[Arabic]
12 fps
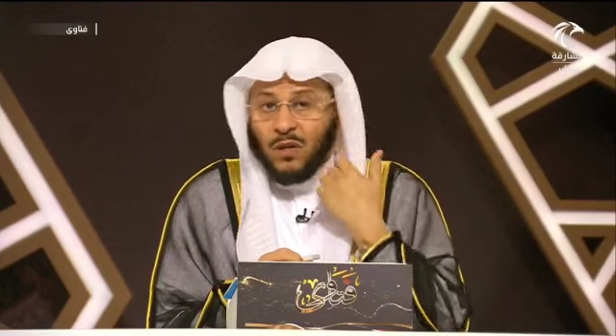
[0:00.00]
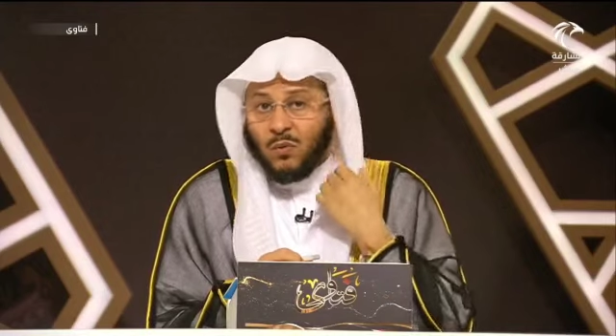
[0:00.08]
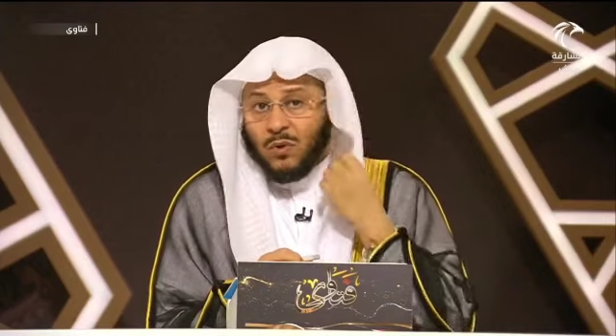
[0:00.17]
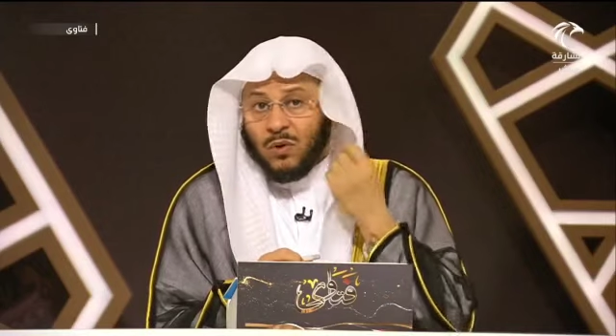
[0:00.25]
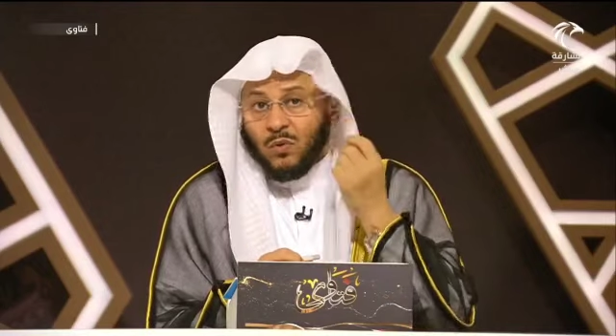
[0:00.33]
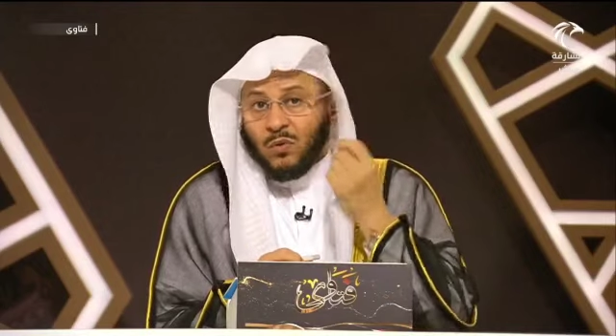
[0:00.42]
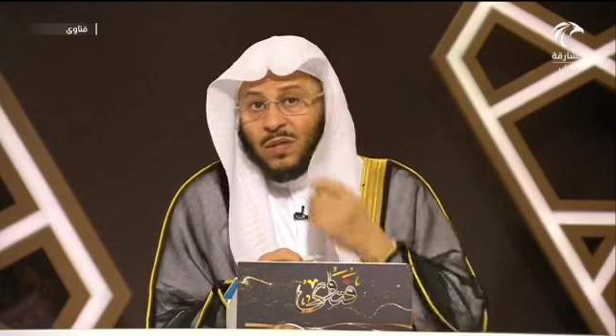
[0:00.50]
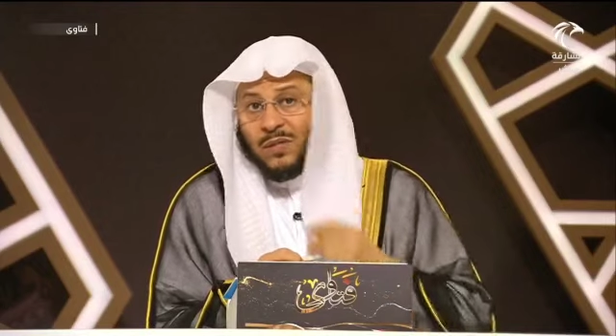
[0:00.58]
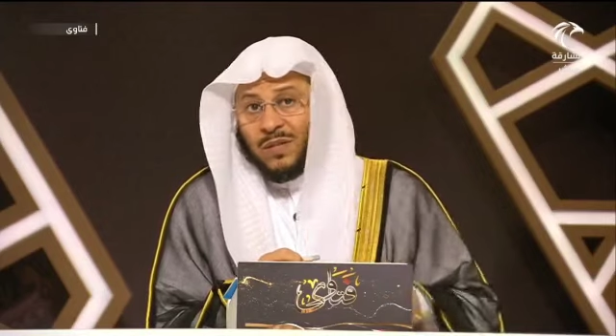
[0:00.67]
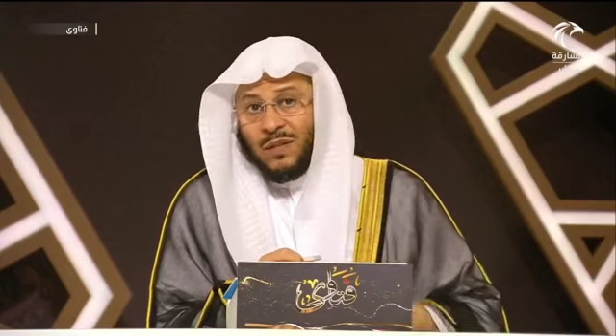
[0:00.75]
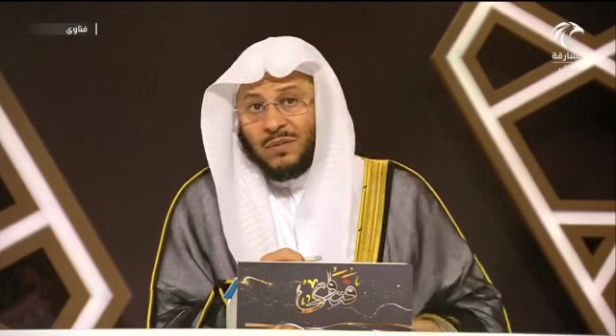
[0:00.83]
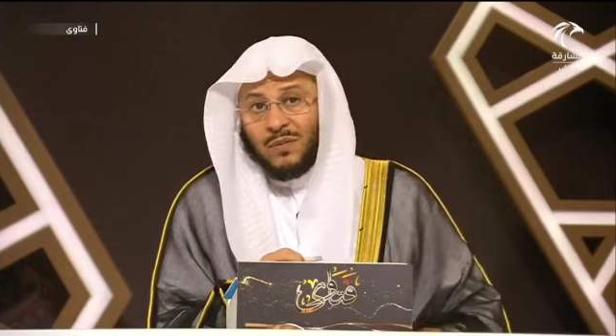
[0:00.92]
ويقول
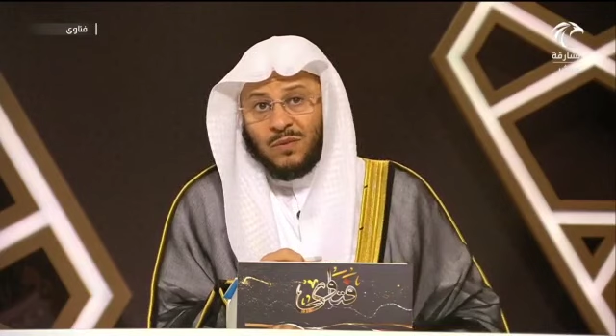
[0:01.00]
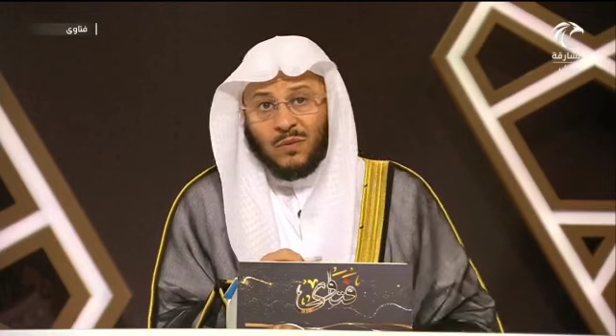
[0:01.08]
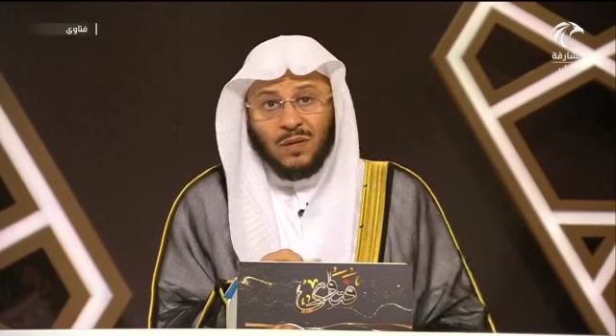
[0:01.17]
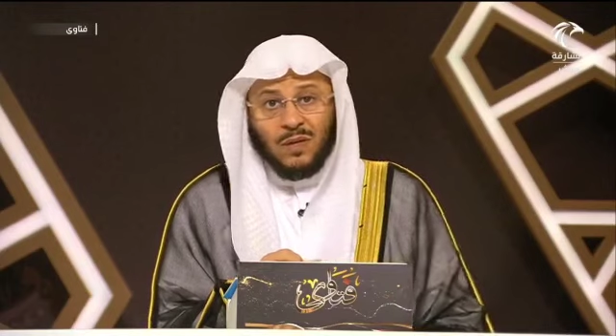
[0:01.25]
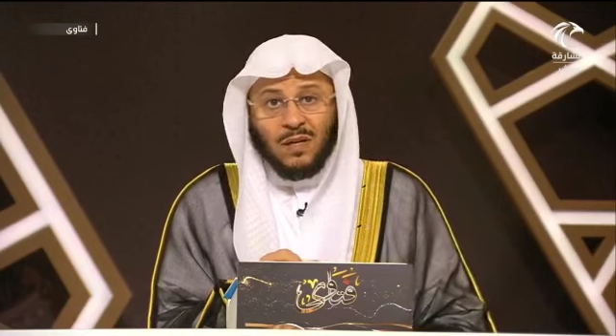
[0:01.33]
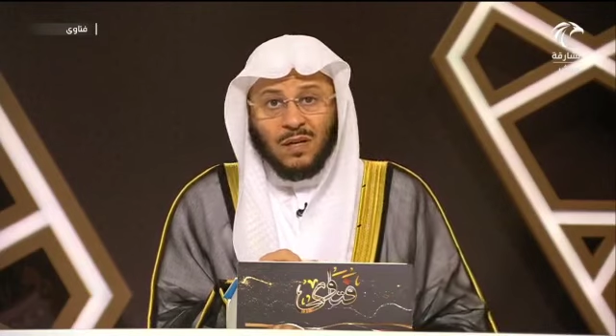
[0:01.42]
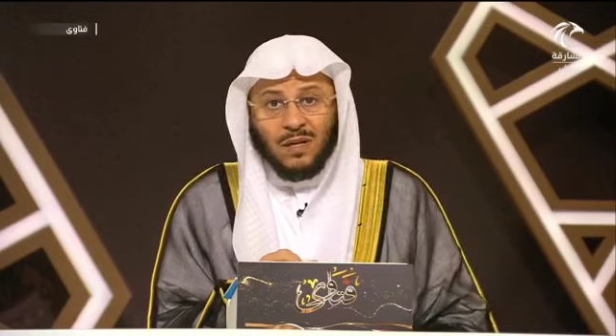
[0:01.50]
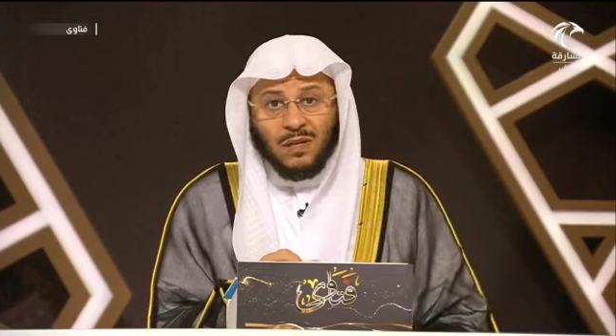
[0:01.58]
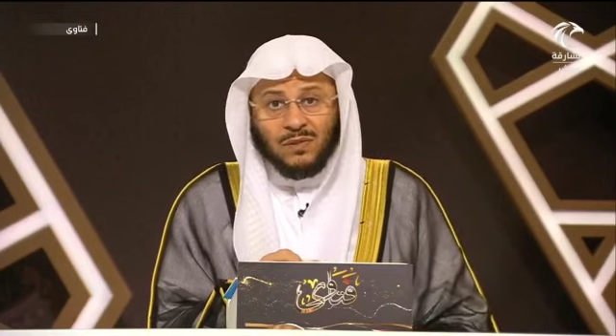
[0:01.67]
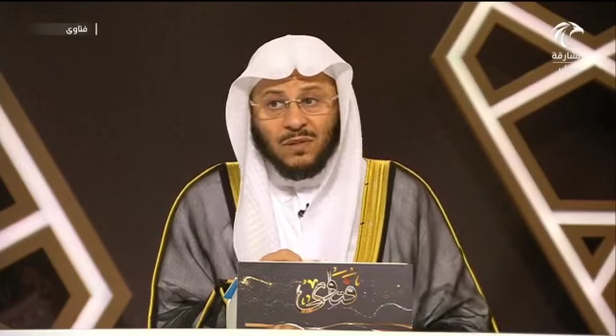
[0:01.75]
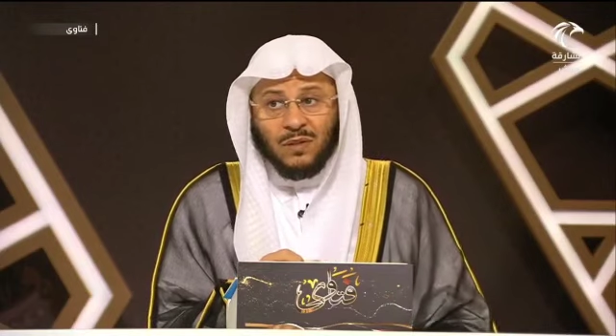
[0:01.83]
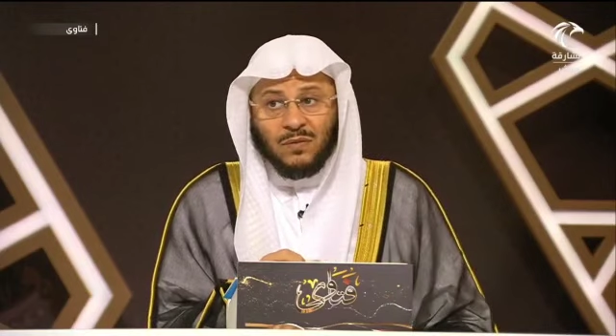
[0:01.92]
استغفر الله
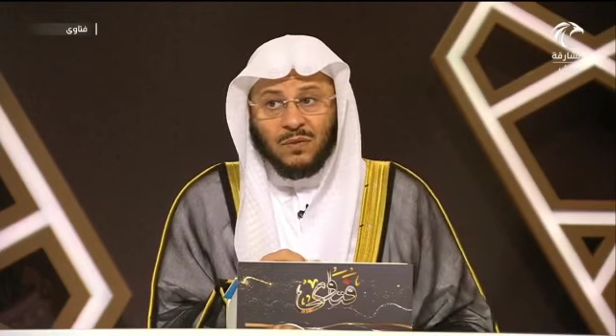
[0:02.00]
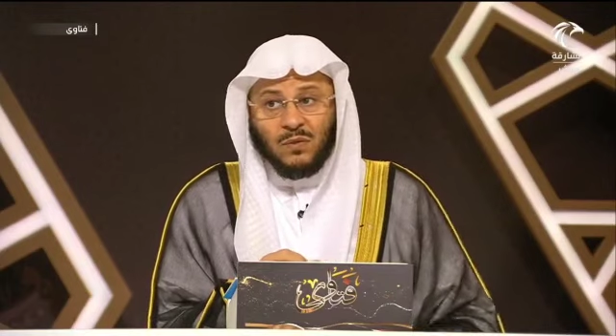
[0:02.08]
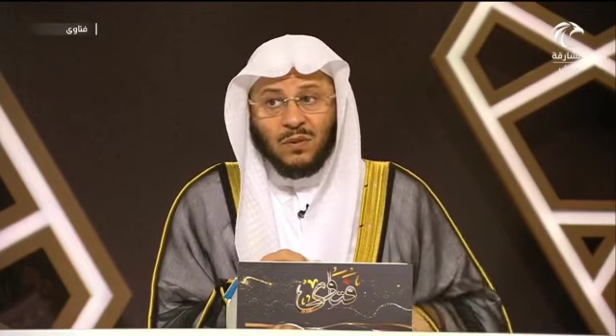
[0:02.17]
استغفر